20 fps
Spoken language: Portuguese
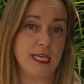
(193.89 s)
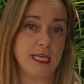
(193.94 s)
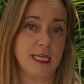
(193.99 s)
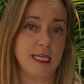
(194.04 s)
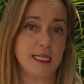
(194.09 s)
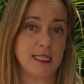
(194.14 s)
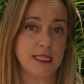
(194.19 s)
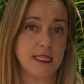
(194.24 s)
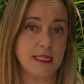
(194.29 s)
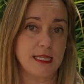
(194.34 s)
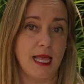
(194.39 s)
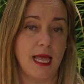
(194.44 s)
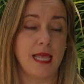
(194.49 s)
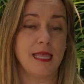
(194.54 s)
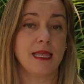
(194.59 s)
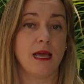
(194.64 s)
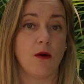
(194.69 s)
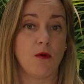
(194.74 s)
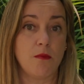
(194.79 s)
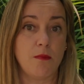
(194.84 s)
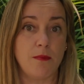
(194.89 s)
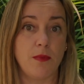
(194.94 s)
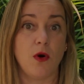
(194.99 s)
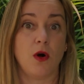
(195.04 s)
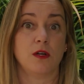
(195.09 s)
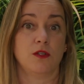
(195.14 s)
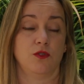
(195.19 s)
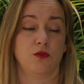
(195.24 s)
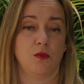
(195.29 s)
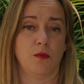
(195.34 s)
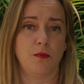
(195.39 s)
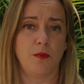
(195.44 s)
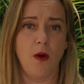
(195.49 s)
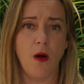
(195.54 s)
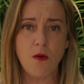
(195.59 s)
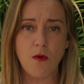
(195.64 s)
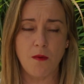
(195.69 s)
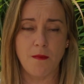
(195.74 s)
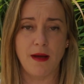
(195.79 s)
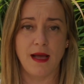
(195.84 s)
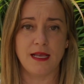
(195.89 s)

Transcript: e que tenha um porte um pouco